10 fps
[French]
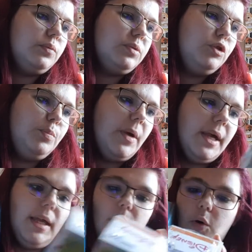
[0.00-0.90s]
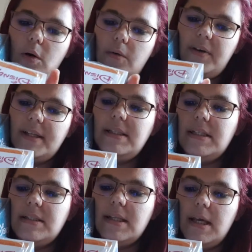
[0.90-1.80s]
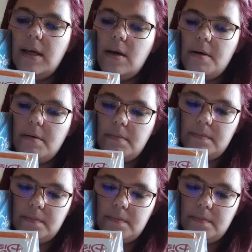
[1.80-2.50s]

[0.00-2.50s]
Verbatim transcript: super-héros, enfin Disney euh,